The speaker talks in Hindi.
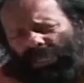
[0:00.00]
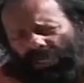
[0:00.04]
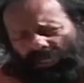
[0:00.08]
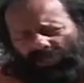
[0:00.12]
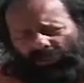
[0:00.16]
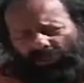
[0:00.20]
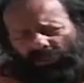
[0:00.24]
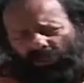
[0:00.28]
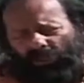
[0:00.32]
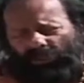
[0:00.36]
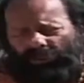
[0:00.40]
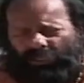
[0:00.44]

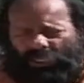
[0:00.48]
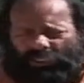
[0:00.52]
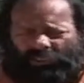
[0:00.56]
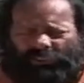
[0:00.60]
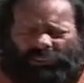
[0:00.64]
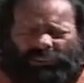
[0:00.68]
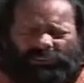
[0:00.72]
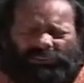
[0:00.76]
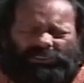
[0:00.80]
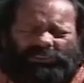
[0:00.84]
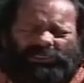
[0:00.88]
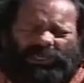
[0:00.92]
घंटों
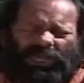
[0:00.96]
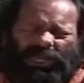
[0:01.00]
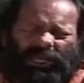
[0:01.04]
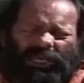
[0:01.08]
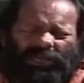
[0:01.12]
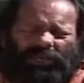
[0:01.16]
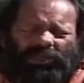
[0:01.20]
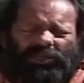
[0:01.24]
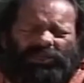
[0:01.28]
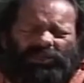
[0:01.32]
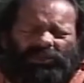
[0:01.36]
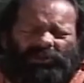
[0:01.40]
सत्संग किया
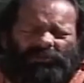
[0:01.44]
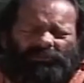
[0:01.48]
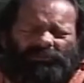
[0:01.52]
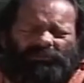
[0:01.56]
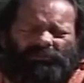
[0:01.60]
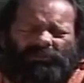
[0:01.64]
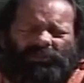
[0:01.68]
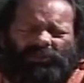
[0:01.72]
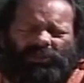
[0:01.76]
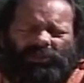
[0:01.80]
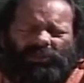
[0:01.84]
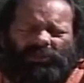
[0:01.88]
है
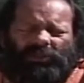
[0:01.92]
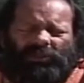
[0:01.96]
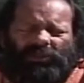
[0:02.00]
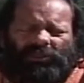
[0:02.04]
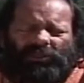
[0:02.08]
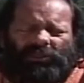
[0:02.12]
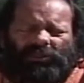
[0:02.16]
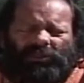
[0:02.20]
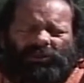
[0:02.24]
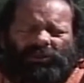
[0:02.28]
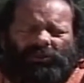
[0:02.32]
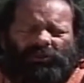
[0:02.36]

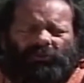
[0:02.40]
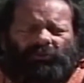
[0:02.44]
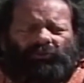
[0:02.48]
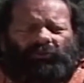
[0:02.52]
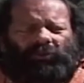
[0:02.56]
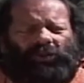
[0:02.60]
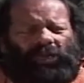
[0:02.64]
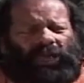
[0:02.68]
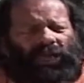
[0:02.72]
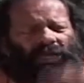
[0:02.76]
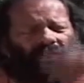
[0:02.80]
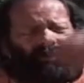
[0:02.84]

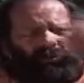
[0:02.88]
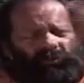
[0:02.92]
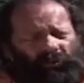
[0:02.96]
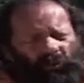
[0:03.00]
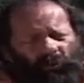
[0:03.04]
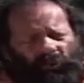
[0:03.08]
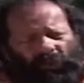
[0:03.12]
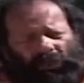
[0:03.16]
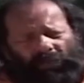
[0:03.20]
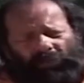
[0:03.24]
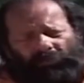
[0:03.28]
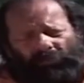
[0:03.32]
वे
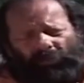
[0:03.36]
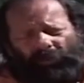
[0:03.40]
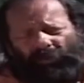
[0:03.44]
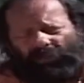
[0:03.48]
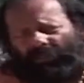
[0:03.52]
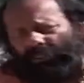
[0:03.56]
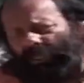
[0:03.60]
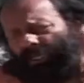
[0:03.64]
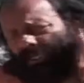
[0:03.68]
आंदोलन बन